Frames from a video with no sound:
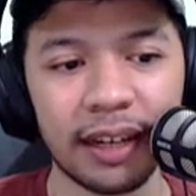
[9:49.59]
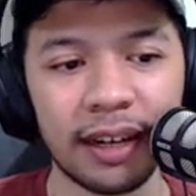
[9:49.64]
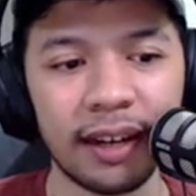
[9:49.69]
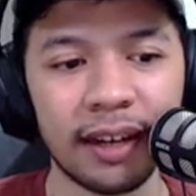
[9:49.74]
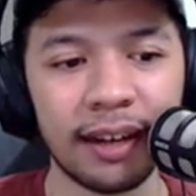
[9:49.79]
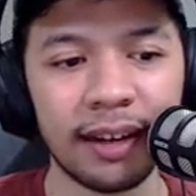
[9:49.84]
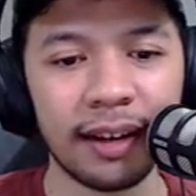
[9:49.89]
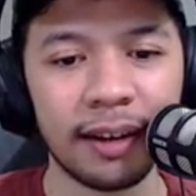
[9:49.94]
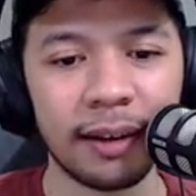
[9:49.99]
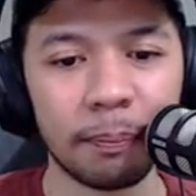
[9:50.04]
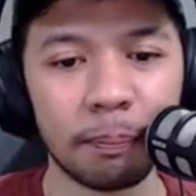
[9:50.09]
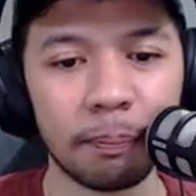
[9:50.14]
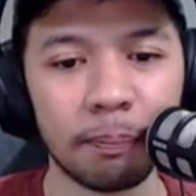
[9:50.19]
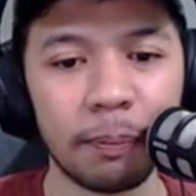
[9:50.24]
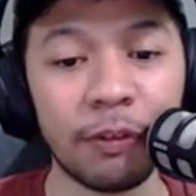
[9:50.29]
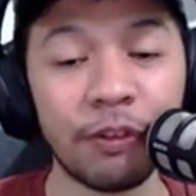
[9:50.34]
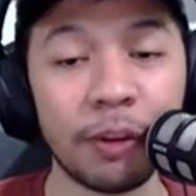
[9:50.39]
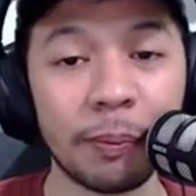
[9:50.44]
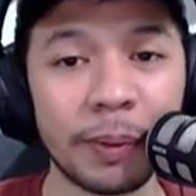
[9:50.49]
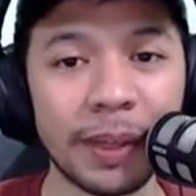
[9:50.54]
uh, eh,
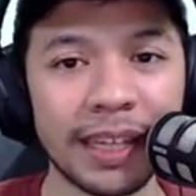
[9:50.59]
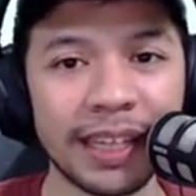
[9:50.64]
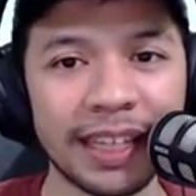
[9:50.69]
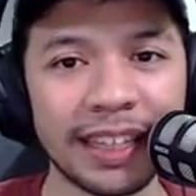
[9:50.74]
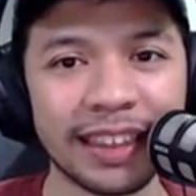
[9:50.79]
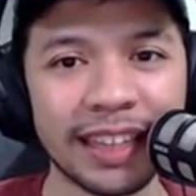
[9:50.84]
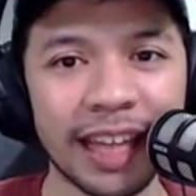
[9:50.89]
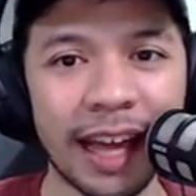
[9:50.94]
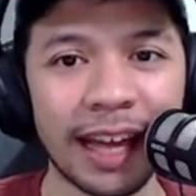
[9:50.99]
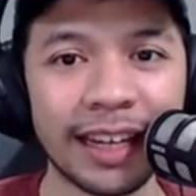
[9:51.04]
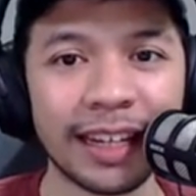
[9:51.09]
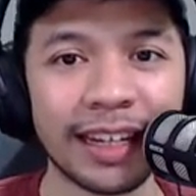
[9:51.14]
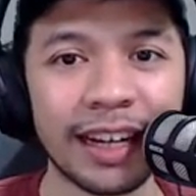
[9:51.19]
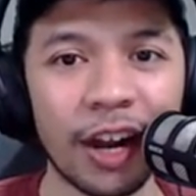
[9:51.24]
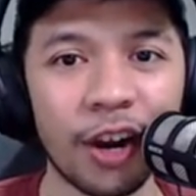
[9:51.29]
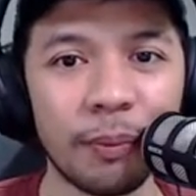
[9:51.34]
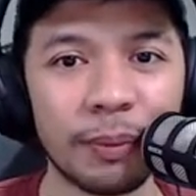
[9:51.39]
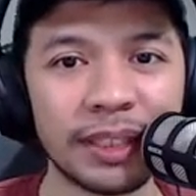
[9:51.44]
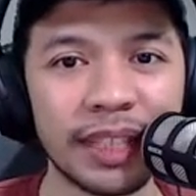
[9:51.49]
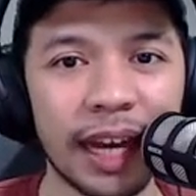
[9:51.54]
PvP. Nah ini
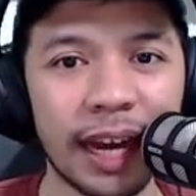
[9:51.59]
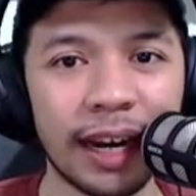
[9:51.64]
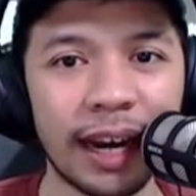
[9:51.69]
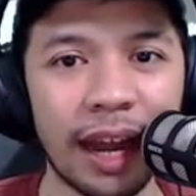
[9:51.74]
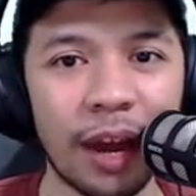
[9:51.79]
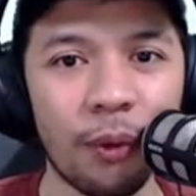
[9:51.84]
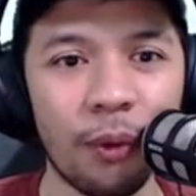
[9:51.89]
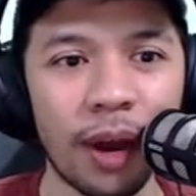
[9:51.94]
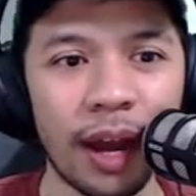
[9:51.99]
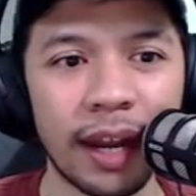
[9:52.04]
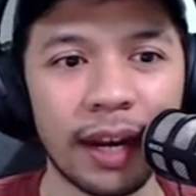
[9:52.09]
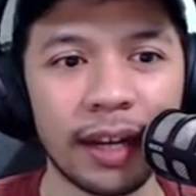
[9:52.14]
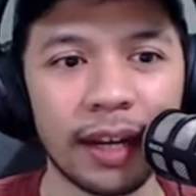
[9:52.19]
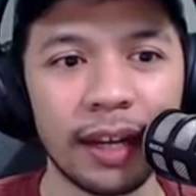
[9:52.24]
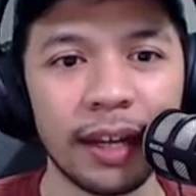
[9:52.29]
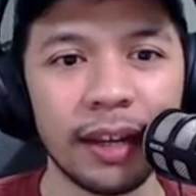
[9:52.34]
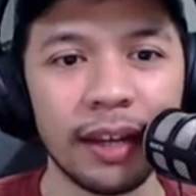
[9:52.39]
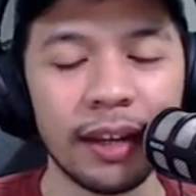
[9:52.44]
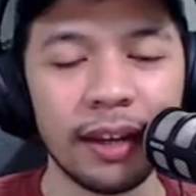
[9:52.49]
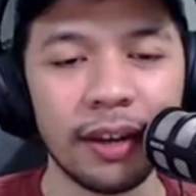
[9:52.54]
kalau misalkan lawan
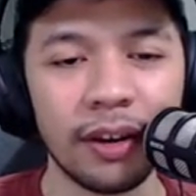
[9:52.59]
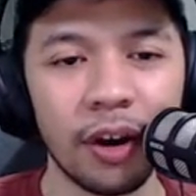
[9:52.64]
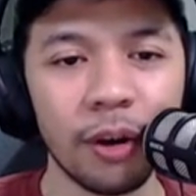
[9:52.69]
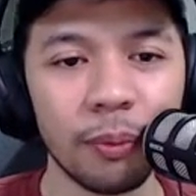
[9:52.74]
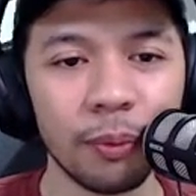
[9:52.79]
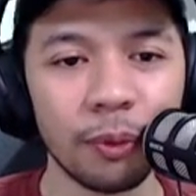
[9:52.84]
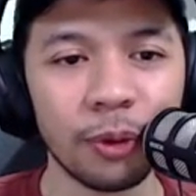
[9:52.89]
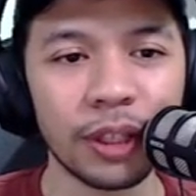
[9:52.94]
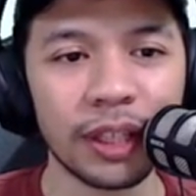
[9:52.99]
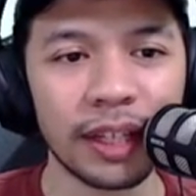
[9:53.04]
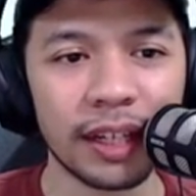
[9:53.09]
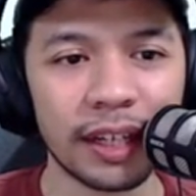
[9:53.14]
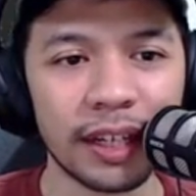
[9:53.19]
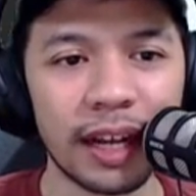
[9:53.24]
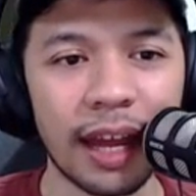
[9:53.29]
komputer